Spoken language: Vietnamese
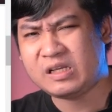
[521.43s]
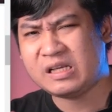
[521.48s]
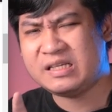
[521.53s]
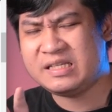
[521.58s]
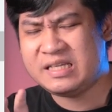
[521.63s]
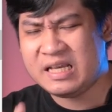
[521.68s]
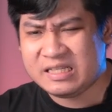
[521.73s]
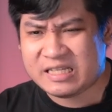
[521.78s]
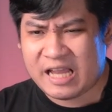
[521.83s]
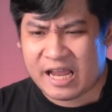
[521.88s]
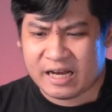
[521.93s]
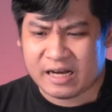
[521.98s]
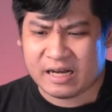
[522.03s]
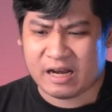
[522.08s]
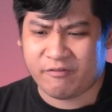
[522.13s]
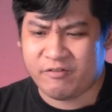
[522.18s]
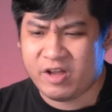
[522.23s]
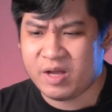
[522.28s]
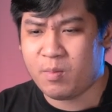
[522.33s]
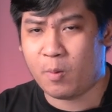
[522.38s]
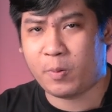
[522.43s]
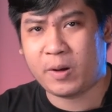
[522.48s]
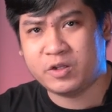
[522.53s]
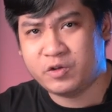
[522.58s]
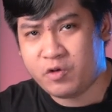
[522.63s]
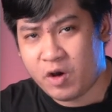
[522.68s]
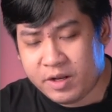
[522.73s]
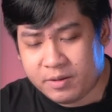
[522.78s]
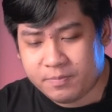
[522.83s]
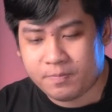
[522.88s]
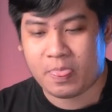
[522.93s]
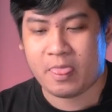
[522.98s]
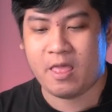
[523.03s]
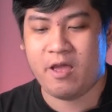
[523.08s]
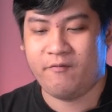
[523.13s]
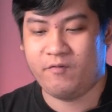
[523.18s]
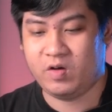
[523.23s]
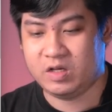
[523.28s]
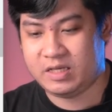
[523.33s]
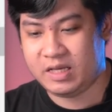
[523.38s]
CZ đã viết một cái tweet
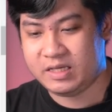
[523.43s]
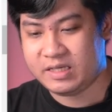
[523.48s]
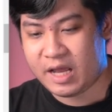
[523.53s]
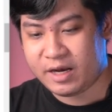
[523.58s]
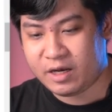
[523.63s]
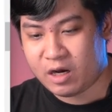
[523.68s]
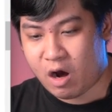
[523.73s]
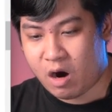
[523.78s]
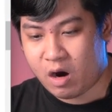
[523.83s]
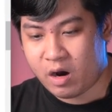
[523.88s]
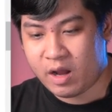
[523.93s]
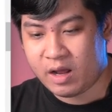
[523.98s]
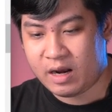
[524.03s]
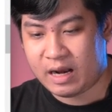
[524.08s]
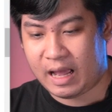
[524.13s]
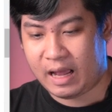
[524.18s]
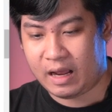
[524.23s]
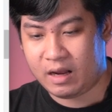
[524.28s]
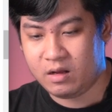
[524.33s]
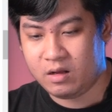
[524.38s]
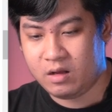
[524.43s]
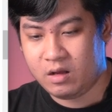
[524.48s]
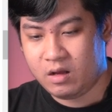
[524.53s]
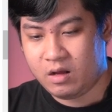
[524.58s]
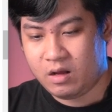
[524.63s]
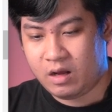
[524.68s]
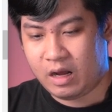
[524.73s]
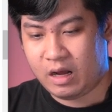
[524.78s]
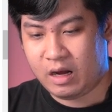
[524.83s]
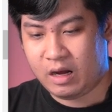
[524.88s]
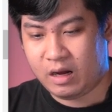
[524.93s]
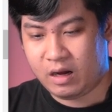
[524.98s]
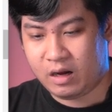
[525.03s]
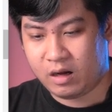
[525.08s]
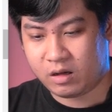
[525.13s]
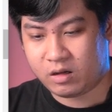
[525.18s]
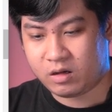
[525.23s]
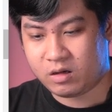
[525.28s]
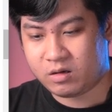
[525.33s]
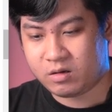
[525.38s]
và CZ nói là
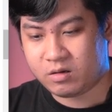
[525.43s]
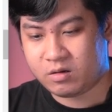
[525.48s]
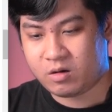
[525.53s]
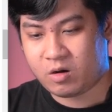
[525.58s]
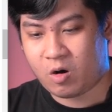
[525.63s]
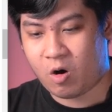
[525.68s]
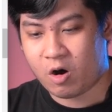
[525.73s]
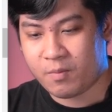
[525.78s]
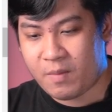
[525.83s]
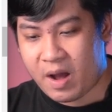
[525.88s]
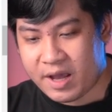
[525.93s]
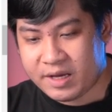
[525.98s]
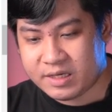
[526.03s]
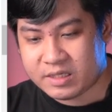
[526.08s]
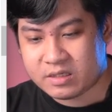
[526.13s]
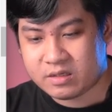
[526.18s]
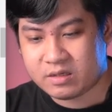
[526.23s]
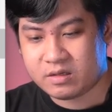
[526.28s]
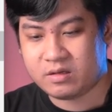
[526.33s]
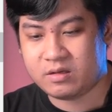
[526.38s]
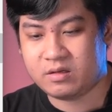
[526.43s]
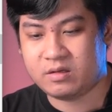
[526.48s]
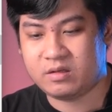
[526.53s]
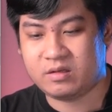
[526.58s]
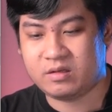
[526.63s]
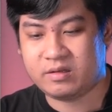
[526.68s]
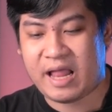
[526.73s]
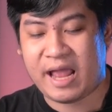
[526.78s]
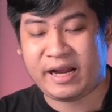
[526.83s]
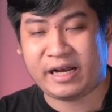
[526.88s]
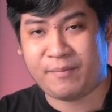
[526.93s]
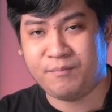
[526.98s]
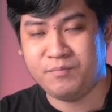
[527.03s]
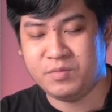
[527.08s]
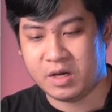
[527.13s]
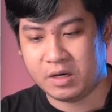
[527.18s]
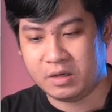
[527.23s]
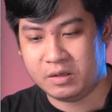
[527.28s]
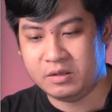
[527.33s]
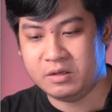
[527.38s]
uh, Coinbase đang nắm
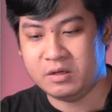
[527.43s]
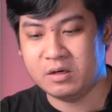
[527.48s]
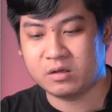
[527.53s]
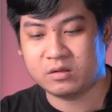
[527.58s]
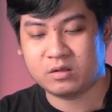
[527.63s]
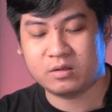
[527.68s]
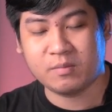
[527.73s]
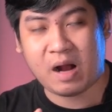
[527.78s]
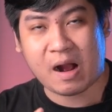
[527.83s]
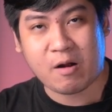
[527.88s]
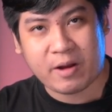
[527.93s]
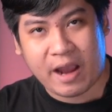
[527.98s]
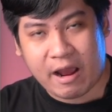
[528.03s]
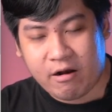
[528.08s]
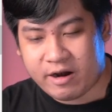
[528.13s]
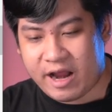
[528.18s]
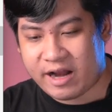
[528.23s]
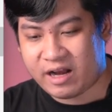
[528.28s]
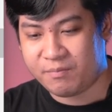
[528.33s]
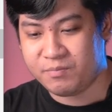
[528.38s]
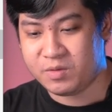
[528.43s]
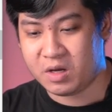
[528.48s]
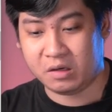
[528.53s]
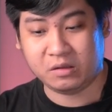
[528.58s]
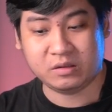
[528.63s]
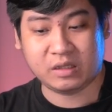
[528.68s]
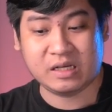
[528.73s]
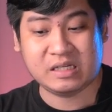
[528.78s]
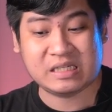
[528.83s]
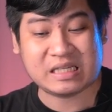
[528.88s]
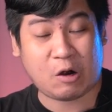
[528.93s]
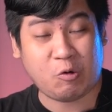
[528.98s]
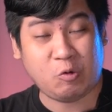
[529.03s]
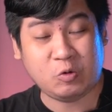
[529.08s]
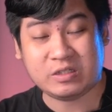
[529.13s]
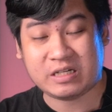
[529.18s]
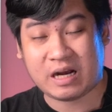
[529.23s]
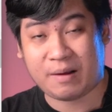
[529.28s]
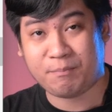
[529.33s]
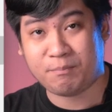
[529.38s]
giữ được báo cáo là đang nắm giữ tới
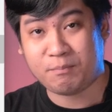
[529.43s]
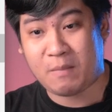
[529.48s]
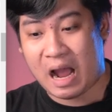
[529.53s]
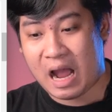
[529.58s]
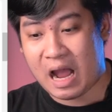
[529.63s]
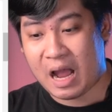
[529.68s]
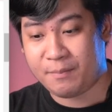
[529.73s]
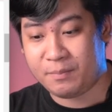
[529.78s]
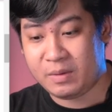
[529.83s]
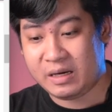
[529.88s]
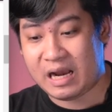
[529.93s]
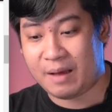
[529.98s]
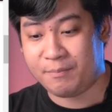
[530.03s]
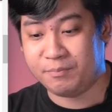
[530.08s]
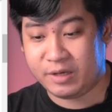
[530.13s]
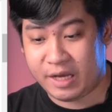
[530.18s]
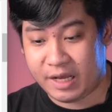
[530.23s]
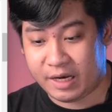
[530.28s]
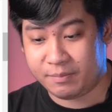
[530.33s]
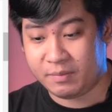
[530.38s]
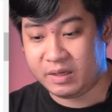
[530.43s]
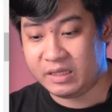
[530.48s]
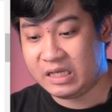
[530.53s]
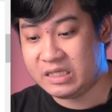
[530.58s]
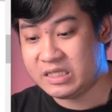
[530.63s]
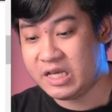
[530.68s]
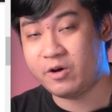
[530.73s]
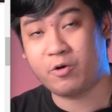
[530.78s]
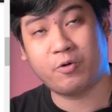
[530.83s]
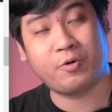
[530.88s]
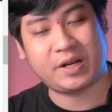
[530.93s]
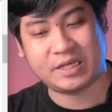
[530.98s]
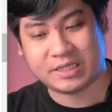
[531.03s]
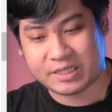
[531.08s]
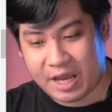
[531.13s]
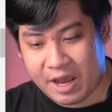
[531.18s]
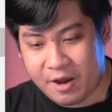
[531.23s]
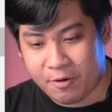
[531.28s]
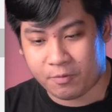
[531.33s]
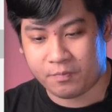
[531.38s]
635.000 BTC của
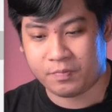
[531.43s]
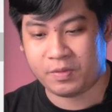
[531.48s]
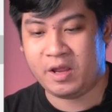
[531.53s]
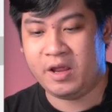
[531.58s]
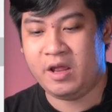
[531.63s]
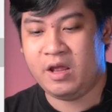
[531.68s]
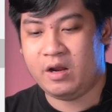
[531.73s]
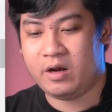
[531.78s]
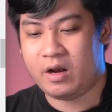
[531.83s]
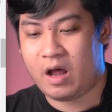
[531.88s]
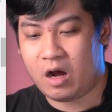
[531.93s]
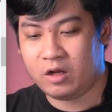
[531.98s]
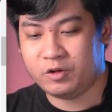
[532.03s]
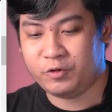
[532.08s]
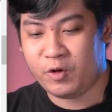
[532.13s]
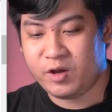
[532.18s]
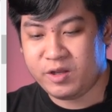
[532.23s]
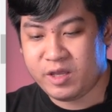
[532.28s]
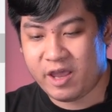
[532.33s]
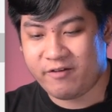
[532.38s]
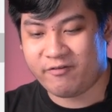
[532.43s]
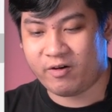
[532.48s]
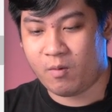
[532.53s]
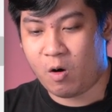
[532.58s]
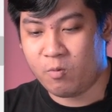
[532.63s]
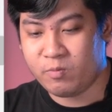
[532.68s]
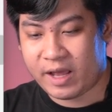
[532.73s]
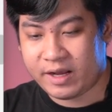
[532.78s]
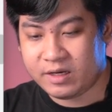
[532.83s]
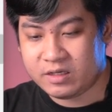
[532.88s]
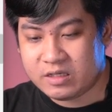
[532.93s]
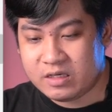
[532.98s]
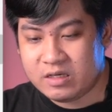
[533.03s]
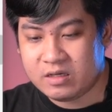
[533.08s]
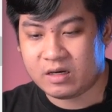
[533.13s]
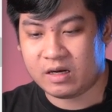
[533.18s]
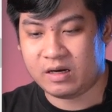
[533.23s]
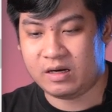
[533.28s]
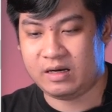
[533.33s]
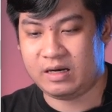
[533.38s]
Rayscale đó tuy nhiên vào 4 tháng
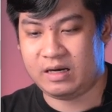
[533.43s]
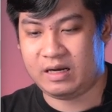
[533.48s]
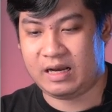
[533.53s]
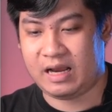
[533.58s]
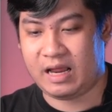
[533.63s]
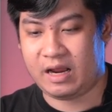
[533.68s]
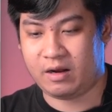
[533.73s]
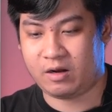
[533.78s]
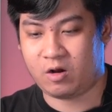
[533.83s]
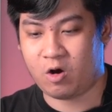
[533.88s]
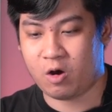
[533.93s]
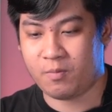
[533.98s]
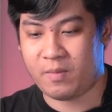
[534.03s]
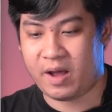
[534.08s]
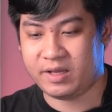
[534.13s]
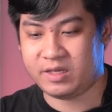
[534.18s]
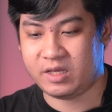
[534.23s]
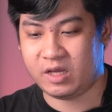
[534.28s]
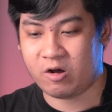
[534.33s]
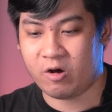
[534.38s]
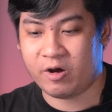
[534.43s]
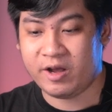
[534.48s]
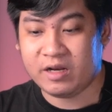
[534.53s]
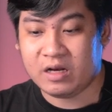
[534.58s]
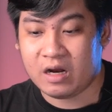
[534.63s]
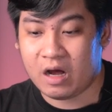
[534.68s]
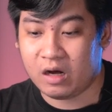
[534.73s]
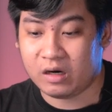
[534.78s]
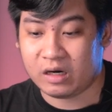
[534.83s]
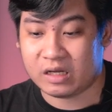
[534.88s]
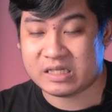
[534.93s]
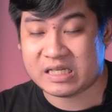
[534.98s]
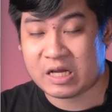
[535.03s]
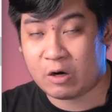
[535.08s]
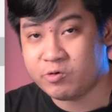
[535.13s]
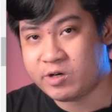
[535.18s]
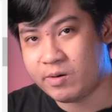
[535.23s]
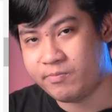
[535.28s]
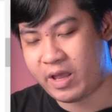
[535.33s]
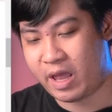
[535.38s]
trước á, là Coinbase chỉ có ít hơn là
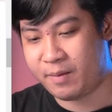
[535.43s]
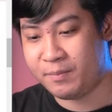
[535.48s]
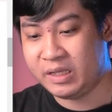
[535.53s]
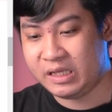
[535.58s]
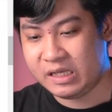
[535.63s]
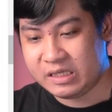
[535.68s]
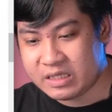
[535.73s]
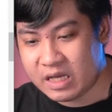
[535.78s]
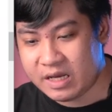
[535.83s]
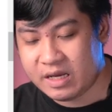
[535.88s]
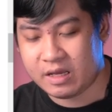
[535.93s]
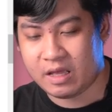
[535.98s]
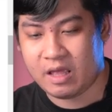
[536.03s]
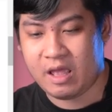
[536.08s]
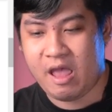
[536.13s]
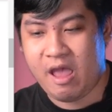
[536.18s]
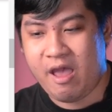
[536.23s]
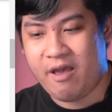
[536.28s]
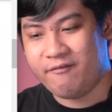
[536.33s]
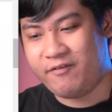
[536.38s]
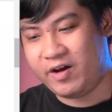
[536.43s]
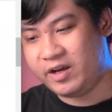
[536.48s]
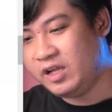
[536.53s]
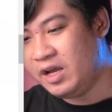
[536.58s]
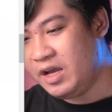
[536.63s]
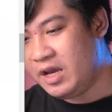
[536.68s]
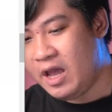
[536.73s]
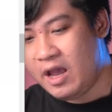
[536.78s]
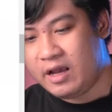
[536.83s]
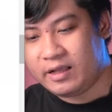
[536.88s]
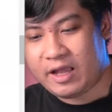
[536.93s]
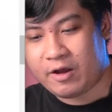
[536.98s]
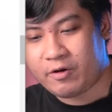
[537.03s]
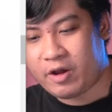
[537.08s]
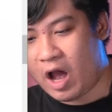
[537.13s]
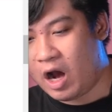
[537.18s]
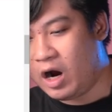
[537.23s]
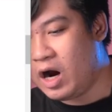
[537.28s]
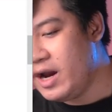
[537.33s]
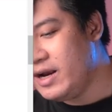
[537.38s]
600.000 BTC vậy thì theo
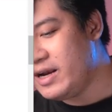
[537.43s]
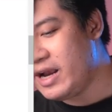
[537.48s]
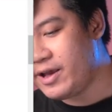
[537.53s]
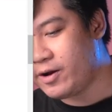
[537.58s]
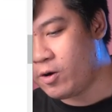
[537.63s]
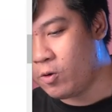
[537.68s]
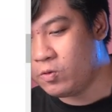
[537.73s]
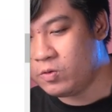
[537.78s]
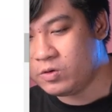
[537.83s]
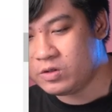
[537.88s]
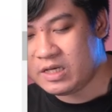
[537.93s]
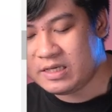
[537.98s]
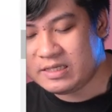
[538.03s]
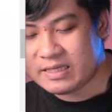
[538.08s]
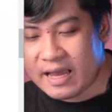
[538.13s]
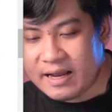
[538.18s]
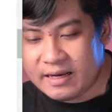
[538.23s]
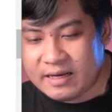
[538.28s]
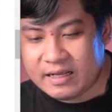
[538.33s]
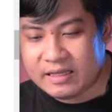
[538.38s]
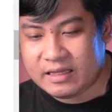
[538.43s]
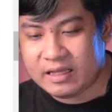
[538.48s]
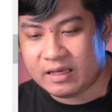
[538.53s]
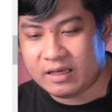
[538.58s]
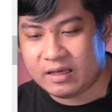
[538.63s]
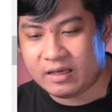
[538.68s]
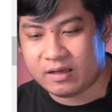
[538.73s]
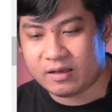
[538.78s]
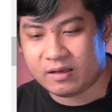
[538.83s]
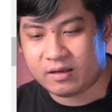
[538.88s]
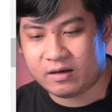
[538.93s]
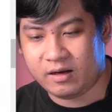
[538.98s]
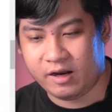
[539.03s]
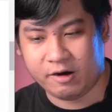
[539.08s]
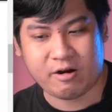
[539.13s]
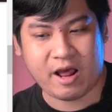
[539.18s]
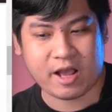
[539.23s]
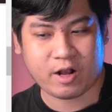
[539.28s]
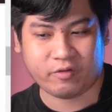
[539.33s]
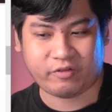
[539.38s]
cái ẩn ý này của CZ đó thì
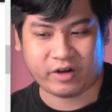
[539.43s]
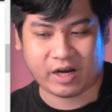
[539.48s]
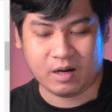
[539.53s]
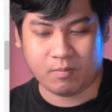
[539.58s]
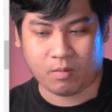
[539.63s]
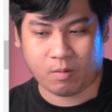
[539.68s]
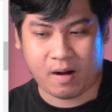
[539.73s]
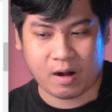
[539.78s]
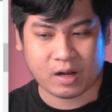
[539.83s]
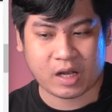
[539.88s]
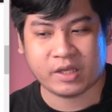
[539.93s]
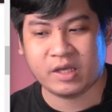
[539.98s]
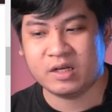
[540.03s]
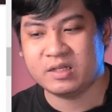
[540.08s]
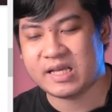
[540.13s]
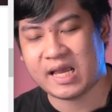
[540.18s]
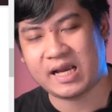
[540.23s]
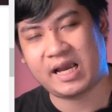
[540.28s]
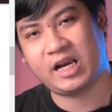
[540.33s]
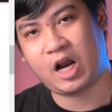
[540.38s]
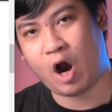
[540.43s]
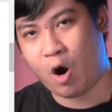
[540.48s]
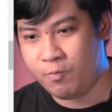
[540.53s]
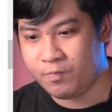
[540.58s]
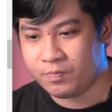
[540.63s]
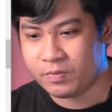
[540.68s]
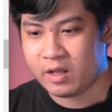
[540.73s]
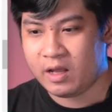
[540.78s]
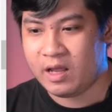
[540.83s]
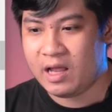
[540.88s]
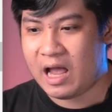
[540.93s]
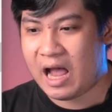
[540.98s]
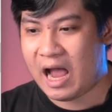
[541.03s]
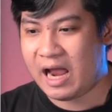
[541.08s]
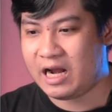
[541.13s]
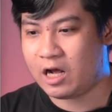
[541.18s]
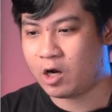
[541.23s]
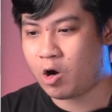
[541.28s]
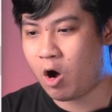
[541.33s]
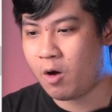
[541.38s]
liệu đây có phải là một báo cáo chính xác hay không
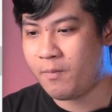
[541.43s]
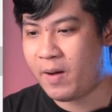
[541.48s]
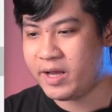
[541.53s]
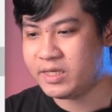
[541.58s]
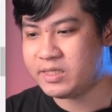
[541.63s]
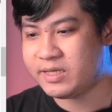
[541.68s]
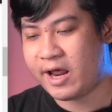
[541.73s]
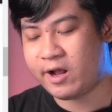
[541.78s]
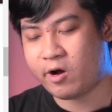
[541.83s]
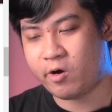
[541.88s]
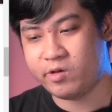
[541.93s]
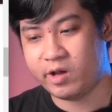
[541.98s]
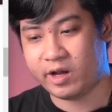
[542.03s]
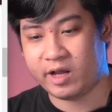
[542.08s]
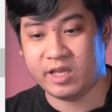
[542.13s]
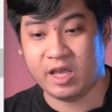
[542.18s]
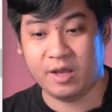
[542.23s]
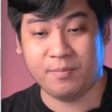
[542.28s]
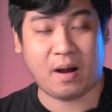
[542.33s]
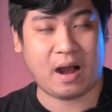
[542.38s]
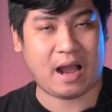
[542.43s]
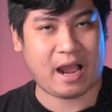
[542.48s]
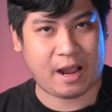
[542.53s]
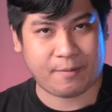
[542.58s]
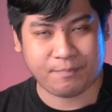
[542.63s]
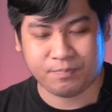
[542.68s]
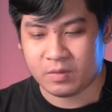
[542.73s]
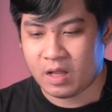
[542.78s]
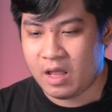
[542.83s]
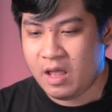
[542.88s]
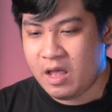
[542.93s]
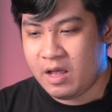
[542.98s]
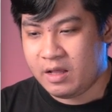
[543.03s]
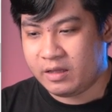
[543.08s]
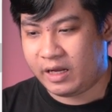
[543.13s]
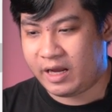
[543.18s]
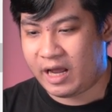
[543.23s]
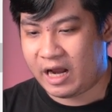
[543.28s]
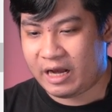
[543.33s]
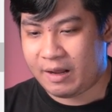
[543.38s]
hay là Coinbase đang có những cái gì mờ ám
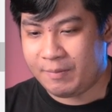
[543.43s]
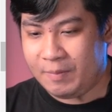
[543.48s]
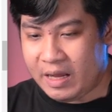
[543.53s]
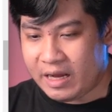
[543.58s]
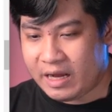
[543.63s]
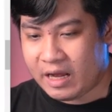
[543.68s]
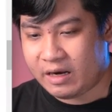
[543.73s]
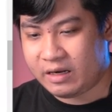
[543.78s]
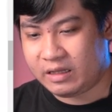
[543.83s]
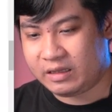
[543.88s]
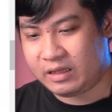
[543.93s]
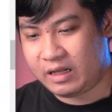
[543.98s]
thì anh em biết á,